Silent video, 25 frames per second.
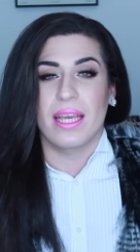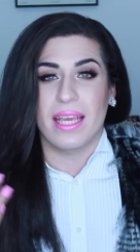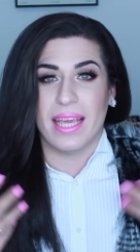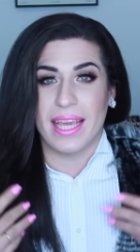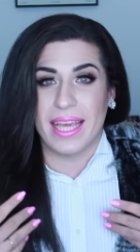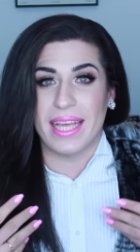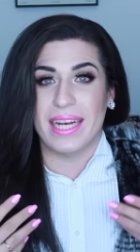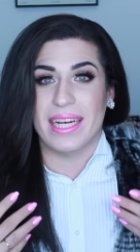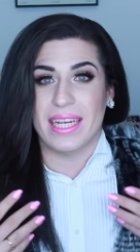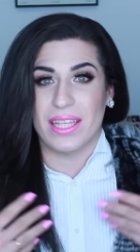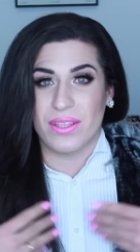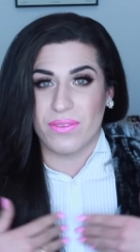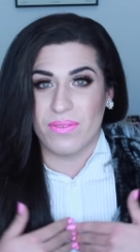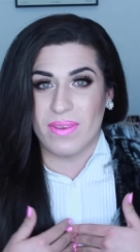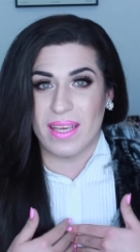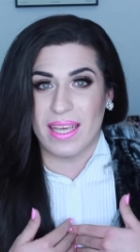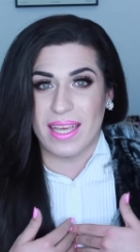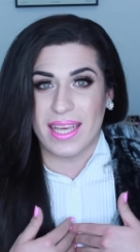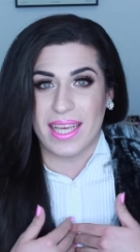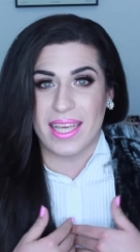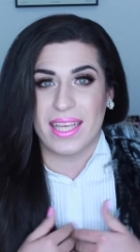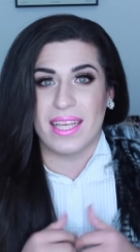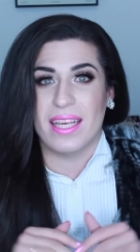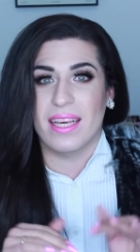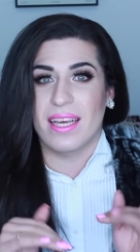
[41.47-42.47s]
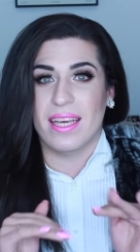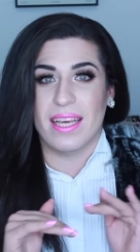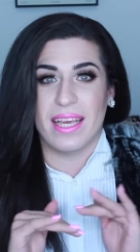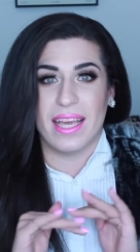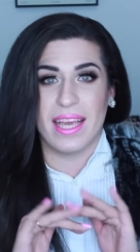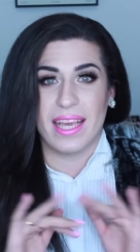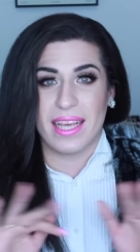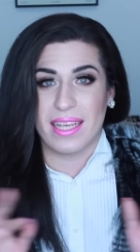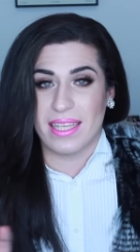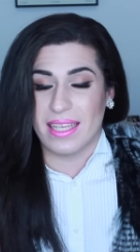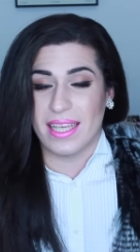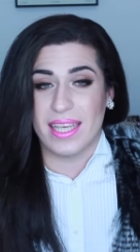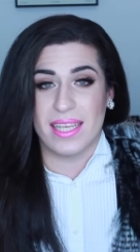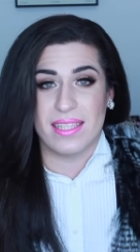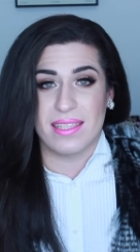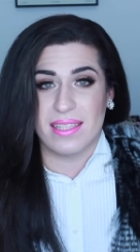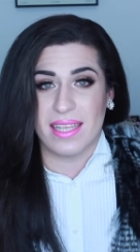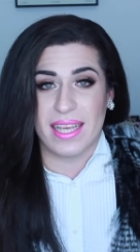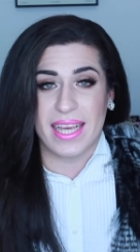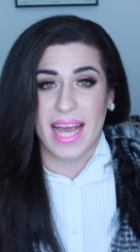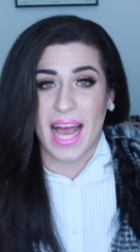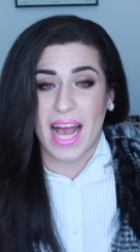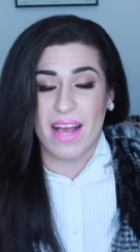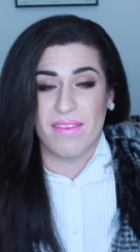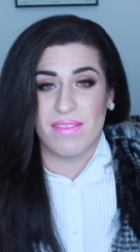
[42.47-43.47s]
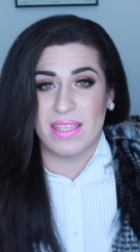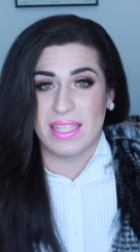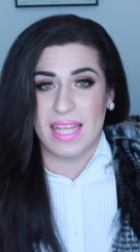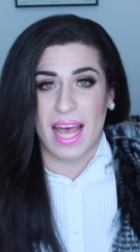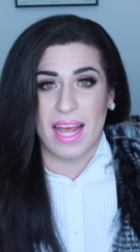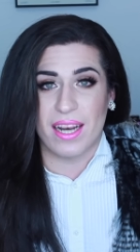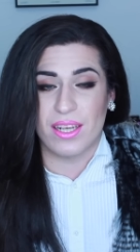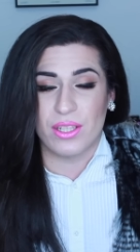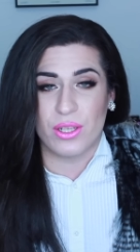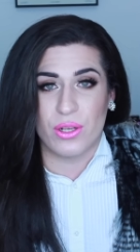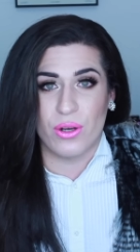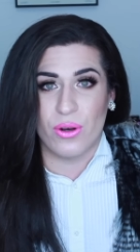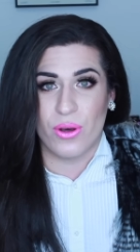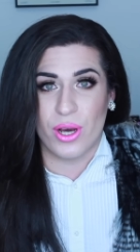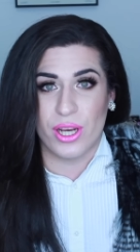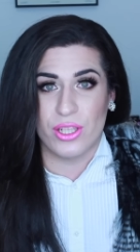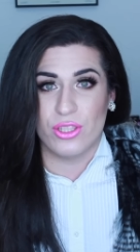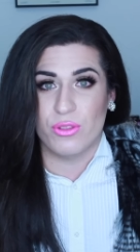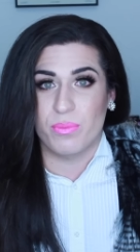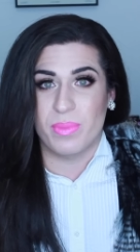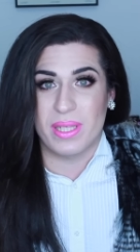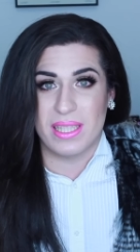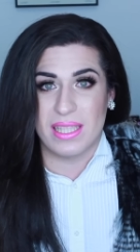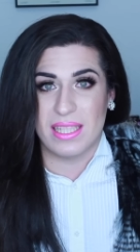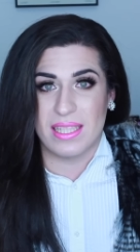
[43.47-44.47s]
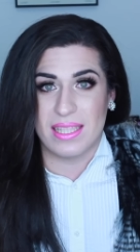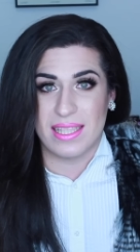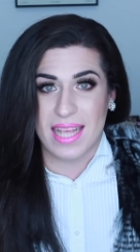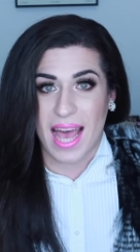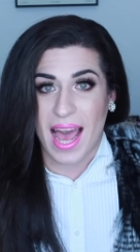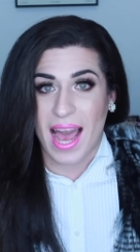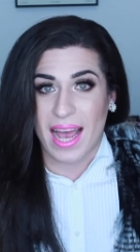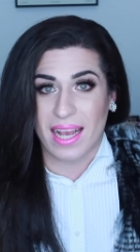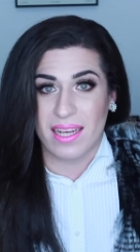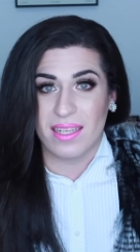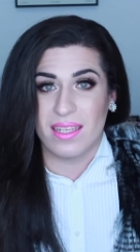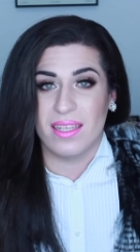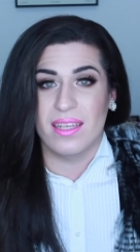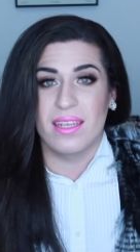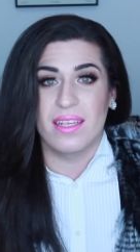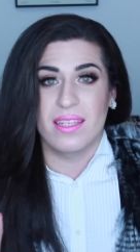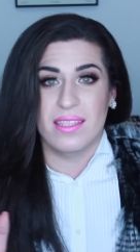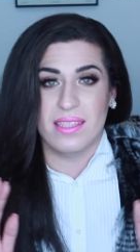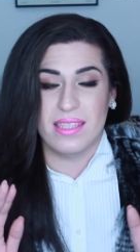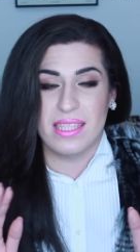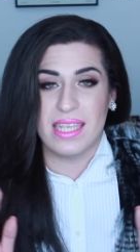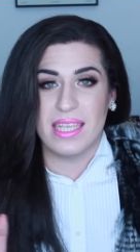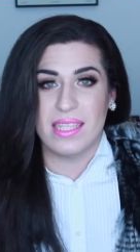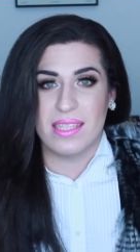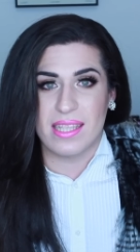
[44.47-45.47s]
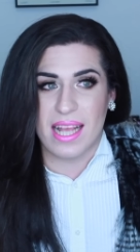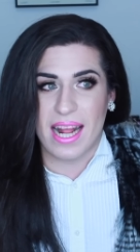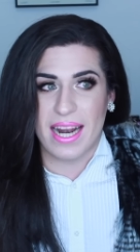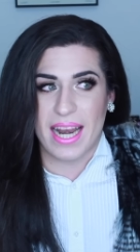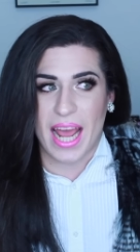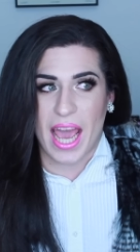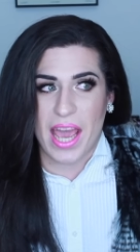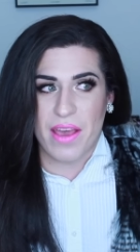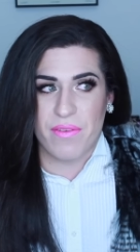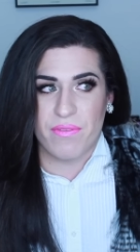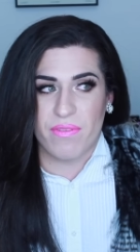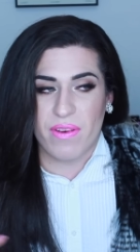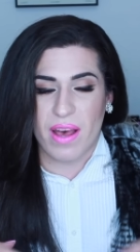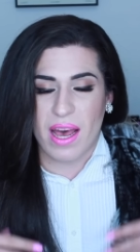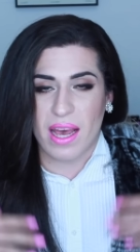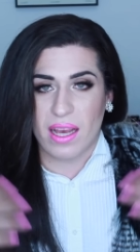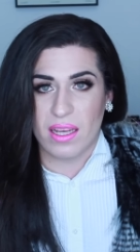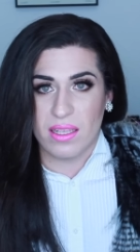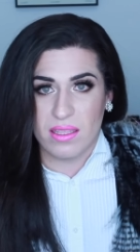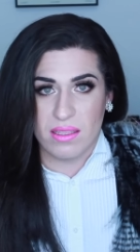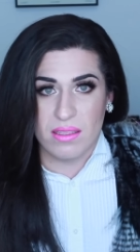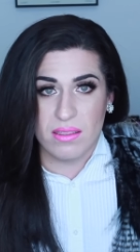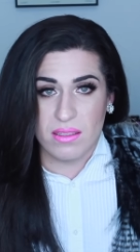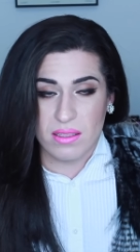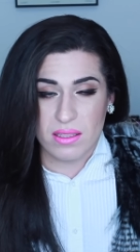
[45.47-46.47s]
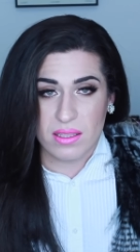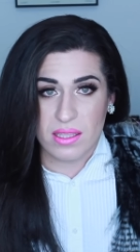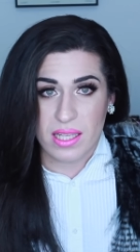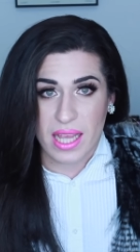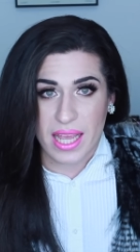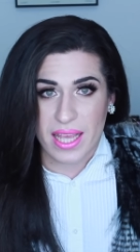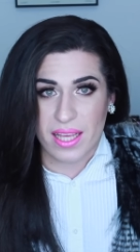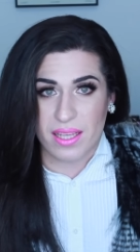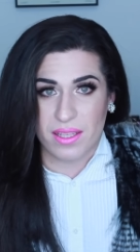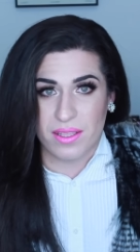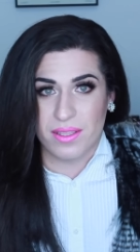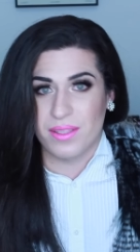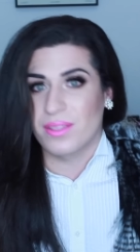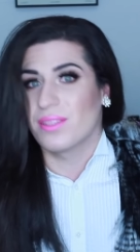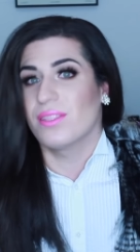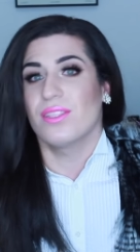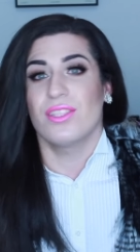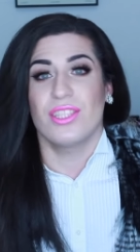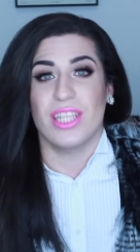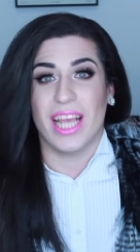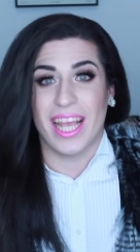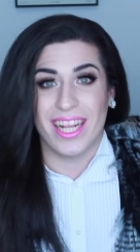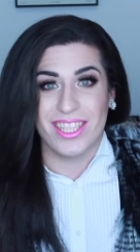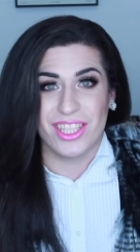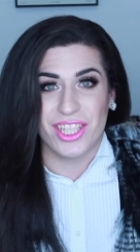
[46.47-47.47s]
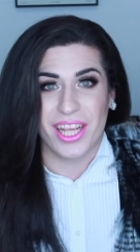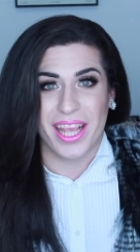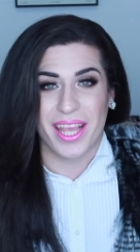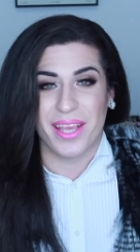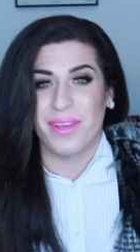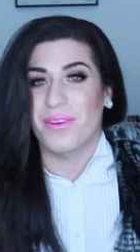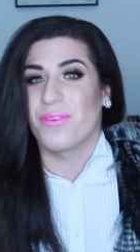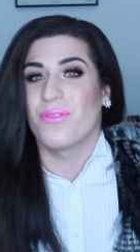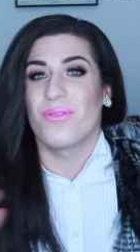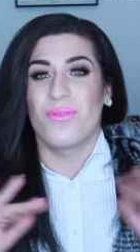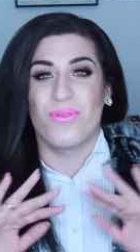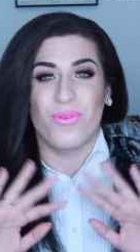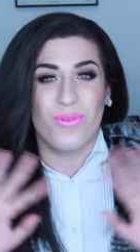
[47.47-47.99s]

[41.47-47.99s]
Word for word: Ähnlich wie ich, ihr ist egal, was andere Leute über sie sagen, sie ist halt einfach sie, JJ.